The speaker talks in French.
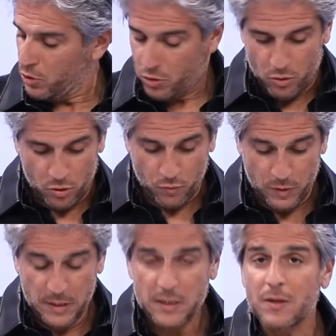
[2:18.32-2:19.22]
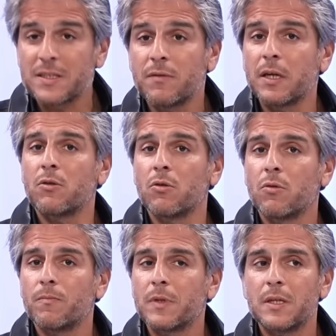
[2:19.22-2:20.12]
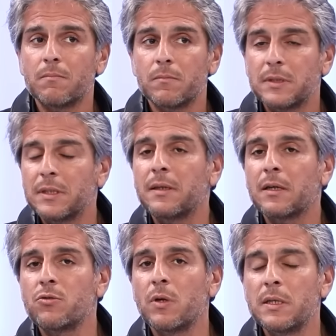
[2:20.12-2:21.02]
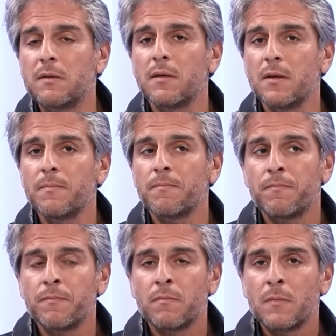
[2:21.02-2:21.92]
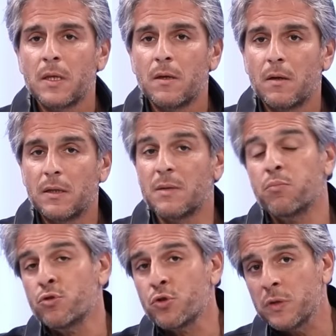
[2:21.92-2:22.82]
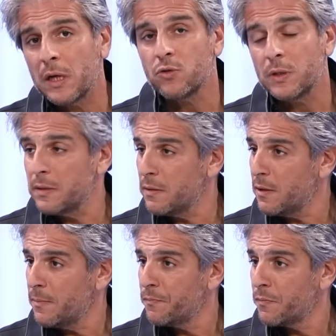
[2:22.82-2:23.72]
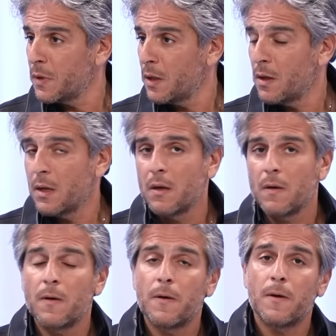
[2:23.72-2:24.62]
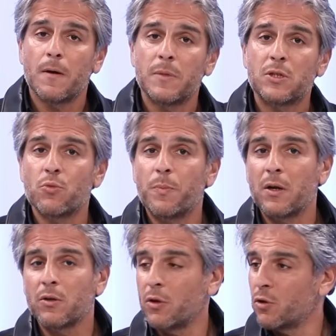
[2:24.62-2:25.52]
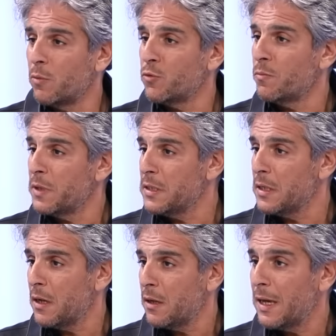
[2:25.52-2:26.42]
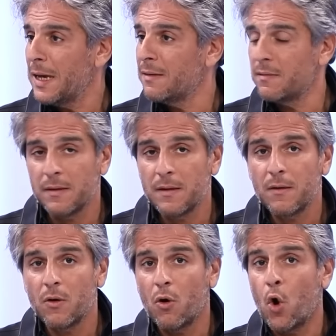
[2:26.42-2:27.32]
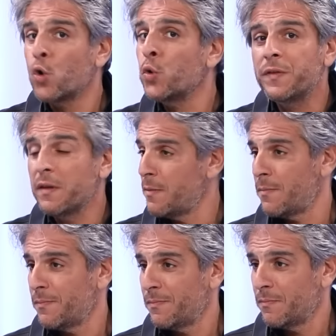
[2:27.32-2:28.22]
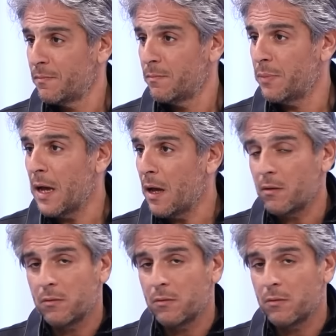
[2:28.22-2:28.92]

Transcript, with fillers: euh, je vous dise, alors c'est vrai que cette actualité, c'est plus qu'une actualité, euh, mais je parle en tant qu'homme de médias, a été occultée par